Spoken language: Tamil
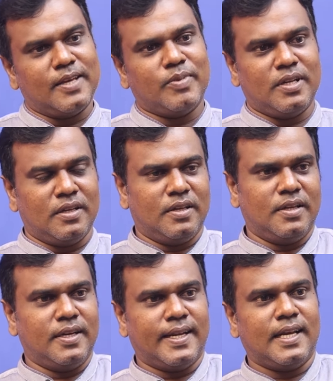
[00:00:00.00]
அதே மாதிரி
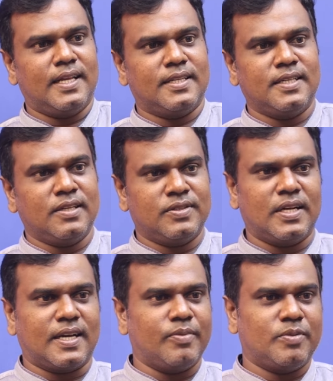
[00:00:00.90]
இடையில ரஜினிக்கு
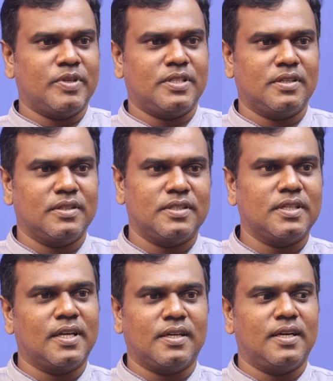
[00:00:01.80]
சில கமிட்மெண்ட்ஸ்
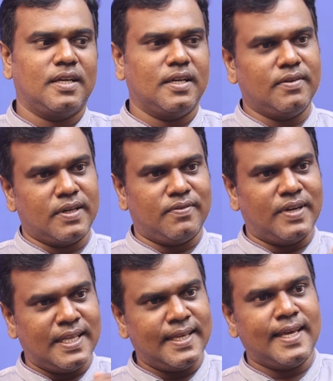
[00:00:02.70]
இருந்துச்சு அதனால் வேறு
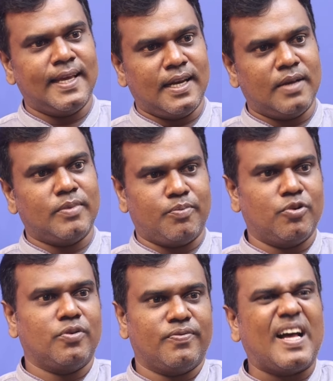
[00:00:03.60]
வழியே இல்லாமல்
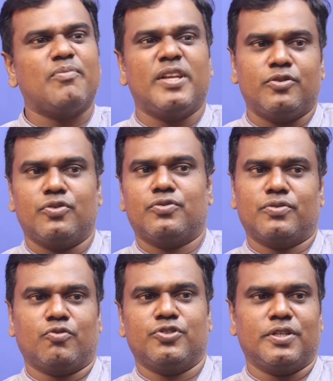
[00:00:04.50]
இப்போ அவங்க ஃபேமிலி இஷ்யூஸ்
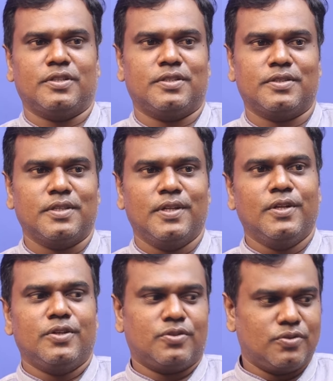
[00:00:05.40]
கொஞ்சம் இருந்துச்சு
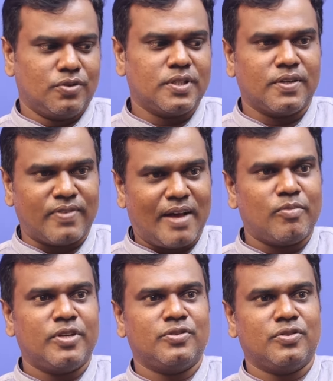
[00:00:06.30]
ஸோ அந்த
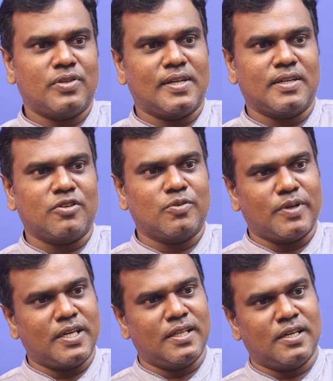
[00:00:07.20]
ஃபேமிலி இஷ்யூஸ்லாம் ஷார்ட்
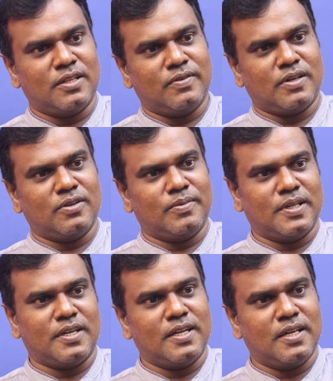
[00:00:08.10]
அவுட் பண்ணிட்டு எடுத்து வரணும்
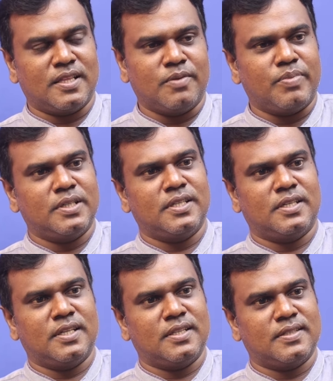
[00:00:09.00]
அப்படின்னால அந்த
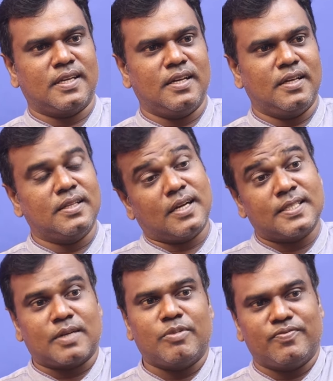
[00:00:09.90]
பட்ஜெட்டு அந்த ஸ்கேலு அது
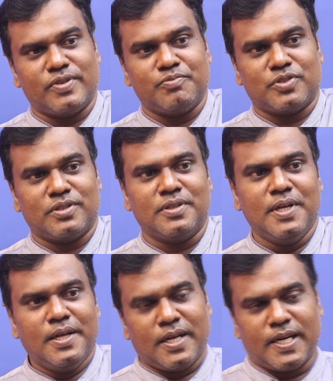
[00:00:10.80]
ராஜ்கமல் ஃபிலிம்ஸு
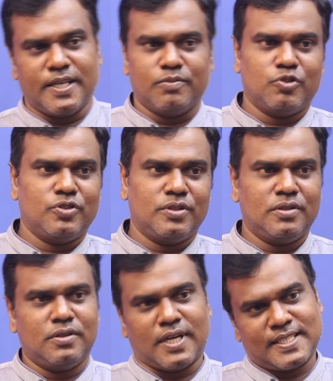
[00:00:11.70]
அப்படின்னும் போது
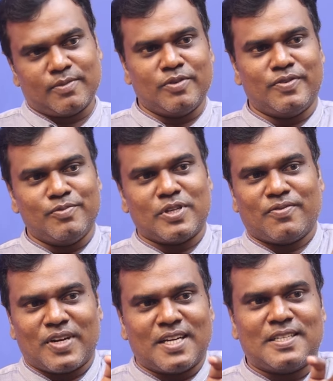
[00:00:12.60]
ராஜ்கமல்
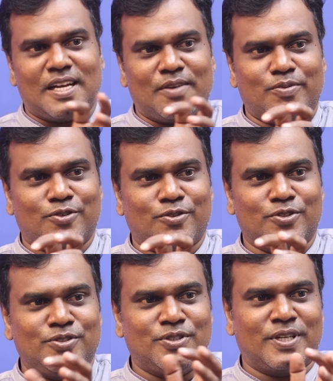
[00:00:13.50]
ஃபிலிம்ஸு ஃபினான்ஷியலாக அப்போது
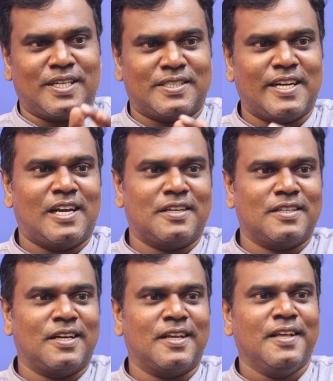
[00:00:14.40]
கொஞ்சம் கன்ஸ்டைனில்
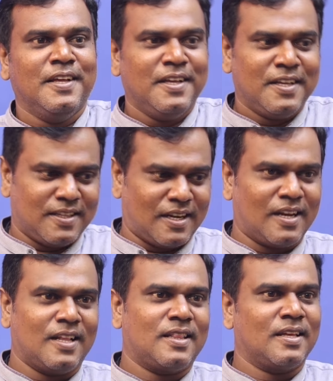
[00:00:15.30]
இருந்தாங்க இது
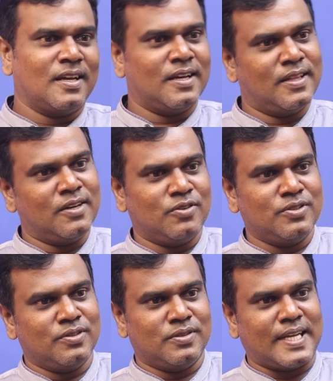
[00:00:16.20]
எல்லாத்துக்காக தான்
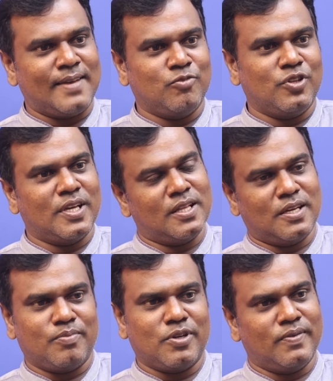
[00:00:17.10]
கொஞ்சம் டைம் ஒதுக்கி
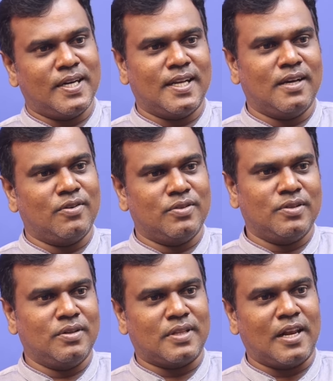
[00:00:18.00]
அதுக்கப்புறம் வேண்டாம்
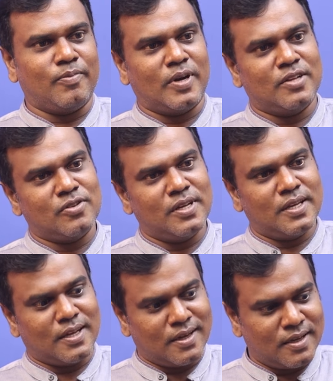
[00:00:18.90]
கொஞ்சம் தள்ளி போயிடலான்னு சொல்லி
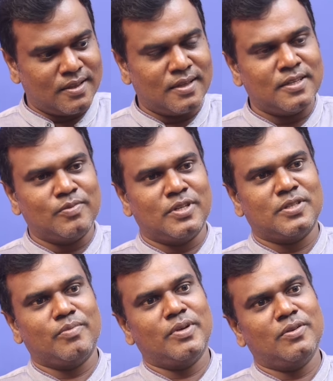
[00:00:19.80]
அங்கே தேசிங்
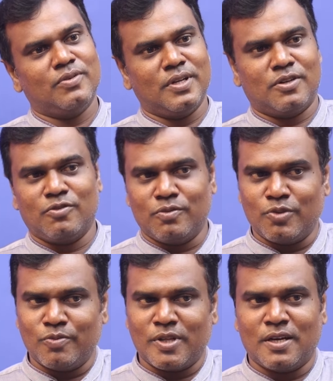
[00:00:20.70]
பெரியசாமி ஒரு எட்டு
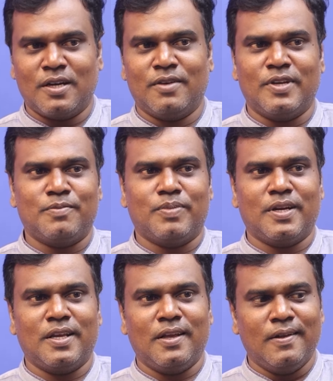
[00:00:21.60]
ஒன்பது மாதங்களாக வெயிட்
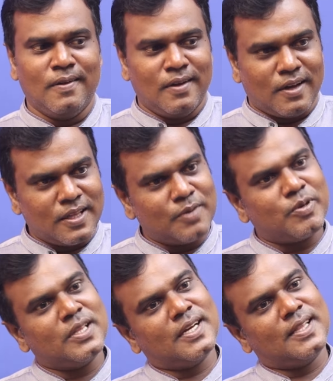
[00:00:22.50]
பண்ணி
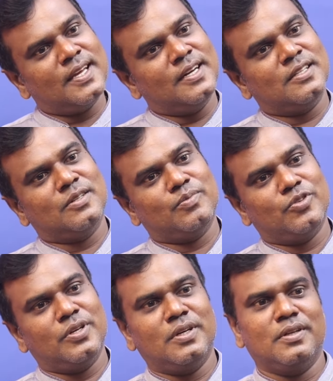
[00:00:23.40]
அதுக்கப்புறம் அந்த கதையை எடுத்துகிட்டு
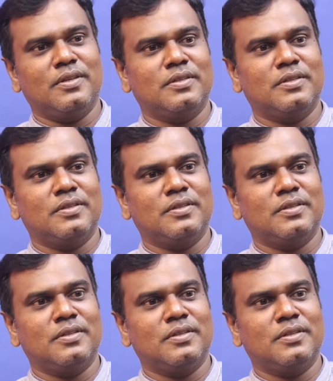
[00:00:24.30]
போய்